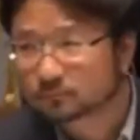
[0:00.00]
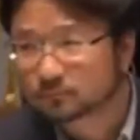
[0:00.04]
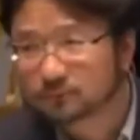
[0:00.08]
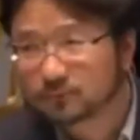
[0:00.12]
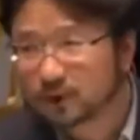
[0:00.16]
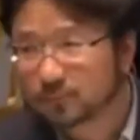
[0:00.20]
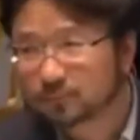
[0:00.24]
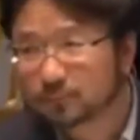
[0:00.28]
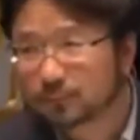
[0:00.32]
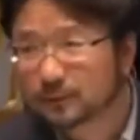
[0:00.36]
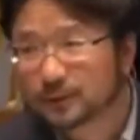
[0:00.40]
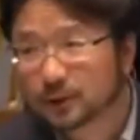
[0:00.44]

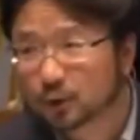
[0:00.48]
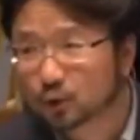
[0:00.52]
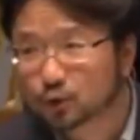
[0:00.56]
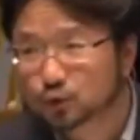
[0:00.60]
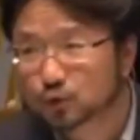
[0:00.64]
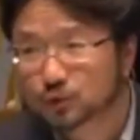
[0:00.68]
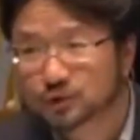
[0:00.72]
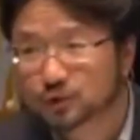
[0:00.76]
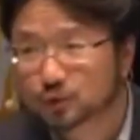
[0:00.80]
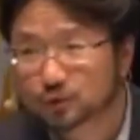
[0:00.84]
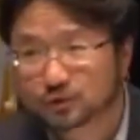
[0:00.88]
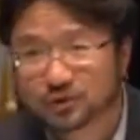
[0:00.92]
你不能够
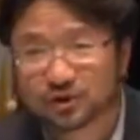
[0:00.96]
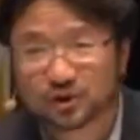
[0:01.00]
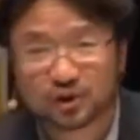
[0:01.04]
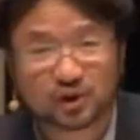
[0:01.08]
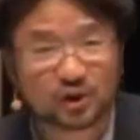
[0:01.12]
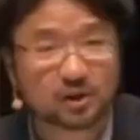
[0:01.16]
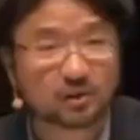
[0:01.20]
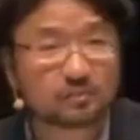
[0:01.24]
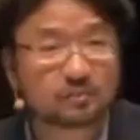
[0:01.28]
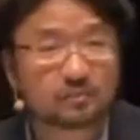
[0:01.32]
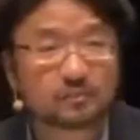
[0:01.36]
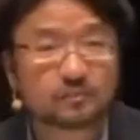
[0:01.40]
做这种事
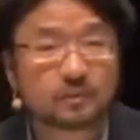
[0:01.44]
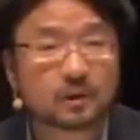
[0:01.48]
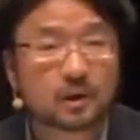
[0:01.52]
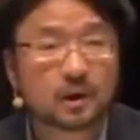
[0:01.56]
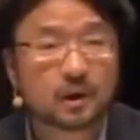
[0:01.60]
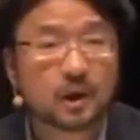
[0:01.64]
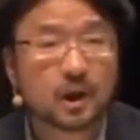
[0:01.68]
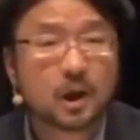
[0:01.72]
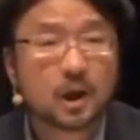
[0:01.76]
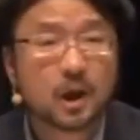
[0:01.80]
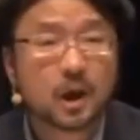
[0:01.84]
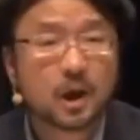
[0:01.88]
情，
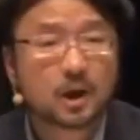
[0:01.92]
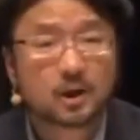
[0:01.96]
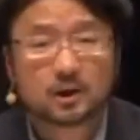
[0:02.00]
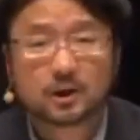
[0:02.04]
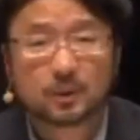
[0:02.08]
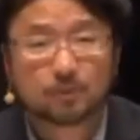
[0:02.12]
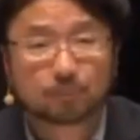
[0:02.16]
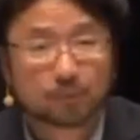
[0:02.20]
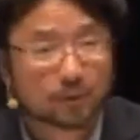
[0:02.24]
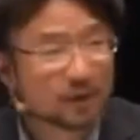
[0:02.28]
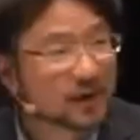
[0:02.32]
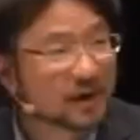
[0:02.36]
你
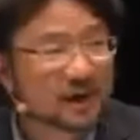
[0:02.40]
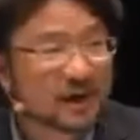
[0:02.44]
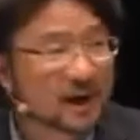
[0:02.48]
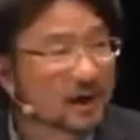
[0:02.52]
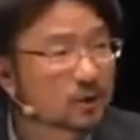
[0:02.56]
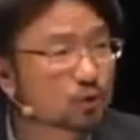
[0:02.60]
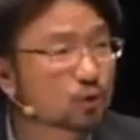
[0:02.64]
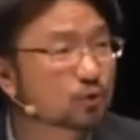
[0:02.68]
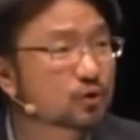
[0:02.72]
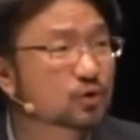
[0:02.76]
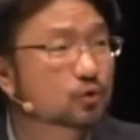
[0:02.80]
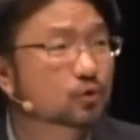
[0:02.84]
不应该
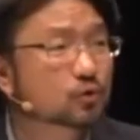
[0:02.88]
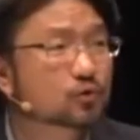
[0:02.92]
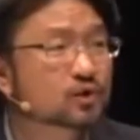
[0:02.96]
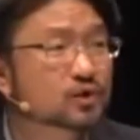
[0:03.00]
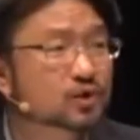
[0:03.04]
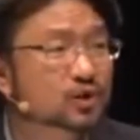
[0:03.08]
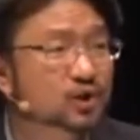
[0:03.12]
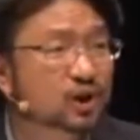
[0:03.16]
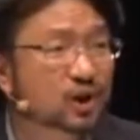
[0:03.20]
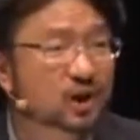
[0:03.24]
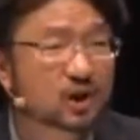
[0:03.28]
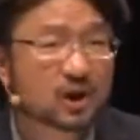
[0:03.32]
做这种
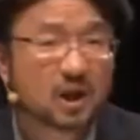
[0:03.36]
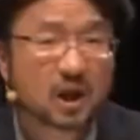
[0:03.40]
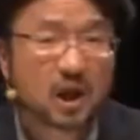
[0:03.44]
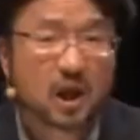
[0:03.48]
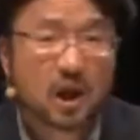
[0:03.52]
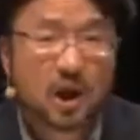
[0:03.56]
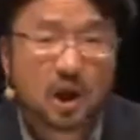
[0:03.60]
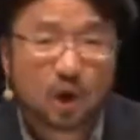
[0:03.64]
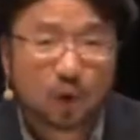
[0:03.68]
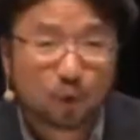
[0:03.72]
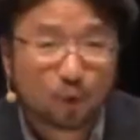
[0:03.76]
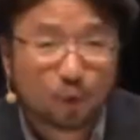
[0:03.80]
事情。
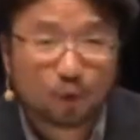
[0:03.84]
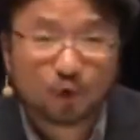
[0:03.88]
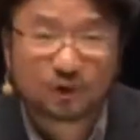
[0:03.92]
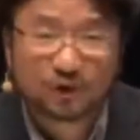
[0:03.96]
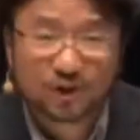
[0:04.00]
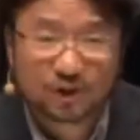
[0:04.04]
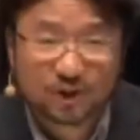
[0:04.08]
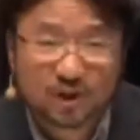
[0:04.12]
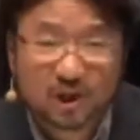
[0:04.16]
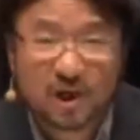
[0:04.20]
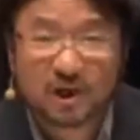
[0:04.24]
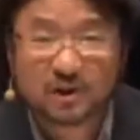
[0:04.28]
如果
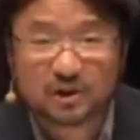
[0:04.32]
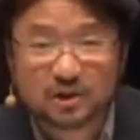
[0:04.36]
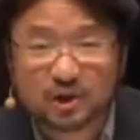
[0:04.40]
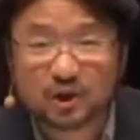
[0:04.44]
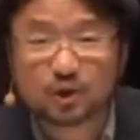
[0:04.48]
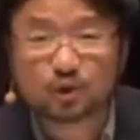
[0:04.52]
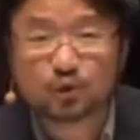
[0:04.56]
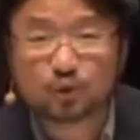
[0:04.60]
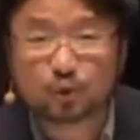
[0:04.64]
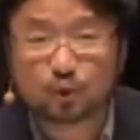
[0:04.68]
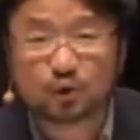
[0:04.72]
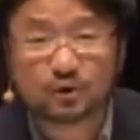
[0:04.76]
你曾
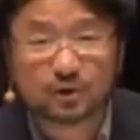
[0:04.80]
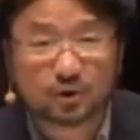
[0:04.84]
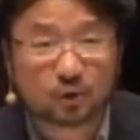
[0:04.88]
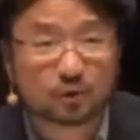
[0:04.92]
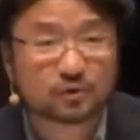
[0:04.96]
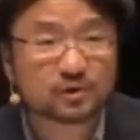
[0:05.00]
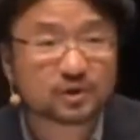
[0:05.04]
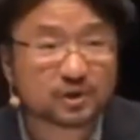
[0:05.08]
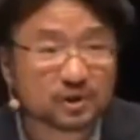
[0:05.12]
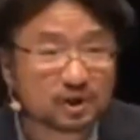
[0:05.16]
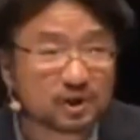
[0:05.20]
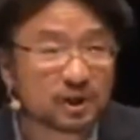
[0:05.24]
经做这种
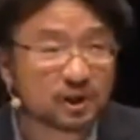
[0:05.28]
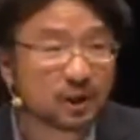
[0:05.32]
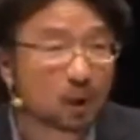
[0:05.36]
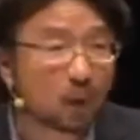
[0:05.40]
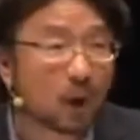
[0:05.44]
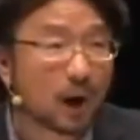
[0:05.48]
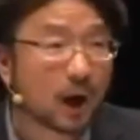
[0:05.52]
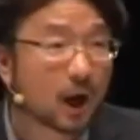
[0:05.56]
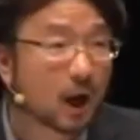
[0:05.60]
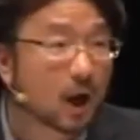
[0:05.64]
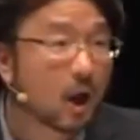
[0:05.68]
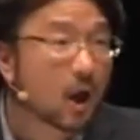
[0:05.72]
事情的
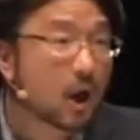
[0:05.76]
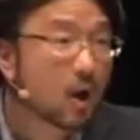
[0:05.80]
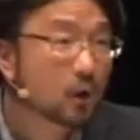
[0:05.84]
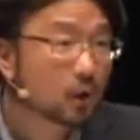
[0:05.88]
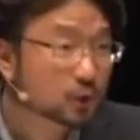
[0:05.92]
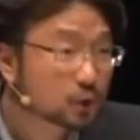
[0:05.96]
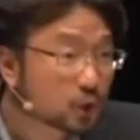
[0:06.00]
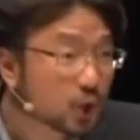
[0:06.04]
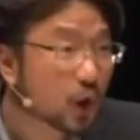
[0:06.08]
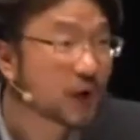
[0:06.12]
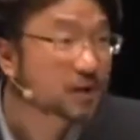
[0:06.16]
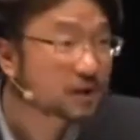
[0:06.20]
话，我
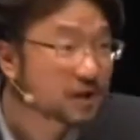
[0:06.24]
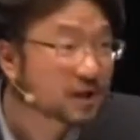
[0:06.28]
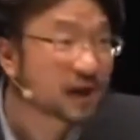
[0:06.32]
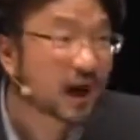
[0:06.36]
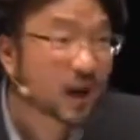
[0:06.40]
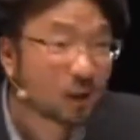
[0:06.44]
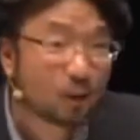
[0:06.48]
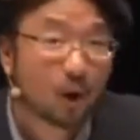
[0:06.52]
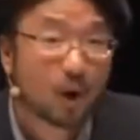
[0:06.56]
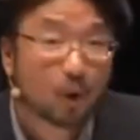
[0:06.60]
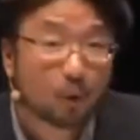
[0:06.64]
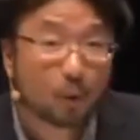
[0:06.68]
劝你
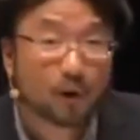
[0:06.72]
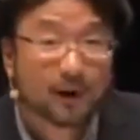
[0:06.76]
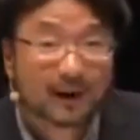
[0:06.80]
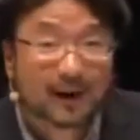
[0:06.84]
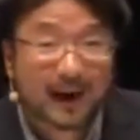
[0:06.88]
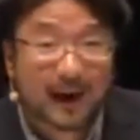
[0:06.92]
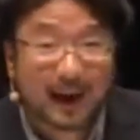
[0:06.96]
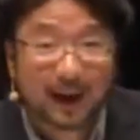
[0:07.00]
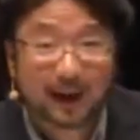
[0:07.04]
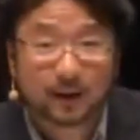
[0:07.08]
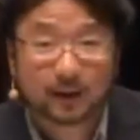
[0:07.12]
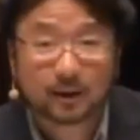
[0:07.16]
赶快悔
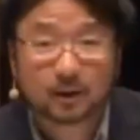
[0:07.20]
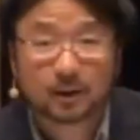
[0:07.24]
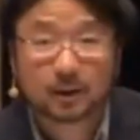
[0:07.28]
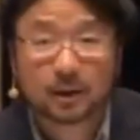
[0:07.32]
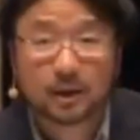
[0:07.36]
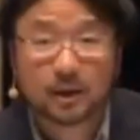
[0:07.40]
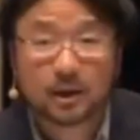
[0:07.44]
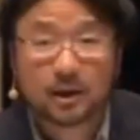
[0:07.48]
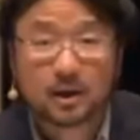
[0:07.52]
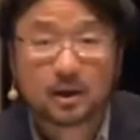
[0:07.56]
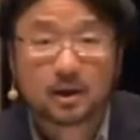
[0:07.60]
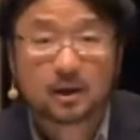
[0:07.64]
改，
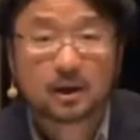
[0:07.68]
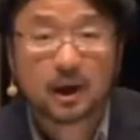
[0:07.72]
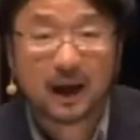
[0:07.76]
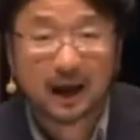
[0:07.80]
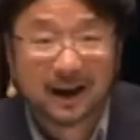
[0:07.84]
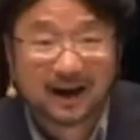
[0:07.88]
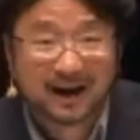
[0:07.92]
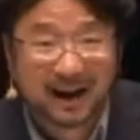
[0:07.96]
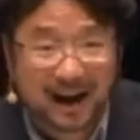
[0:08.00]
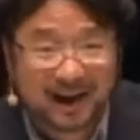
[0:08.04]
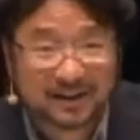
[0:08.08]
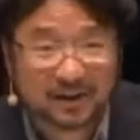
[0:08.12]
还
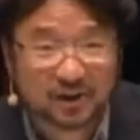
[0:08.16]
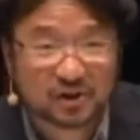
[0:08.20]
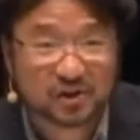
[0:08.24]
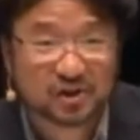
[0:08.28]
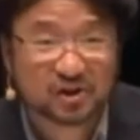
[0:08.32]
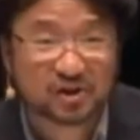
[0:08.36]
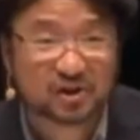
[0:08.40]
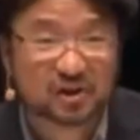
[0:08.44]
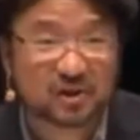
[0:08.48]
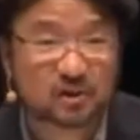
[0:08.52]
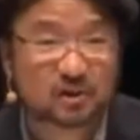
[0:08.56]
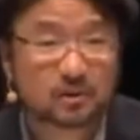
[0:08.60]
来得
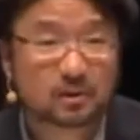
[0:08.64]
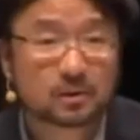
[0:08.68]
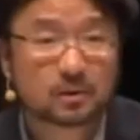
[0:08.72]
及。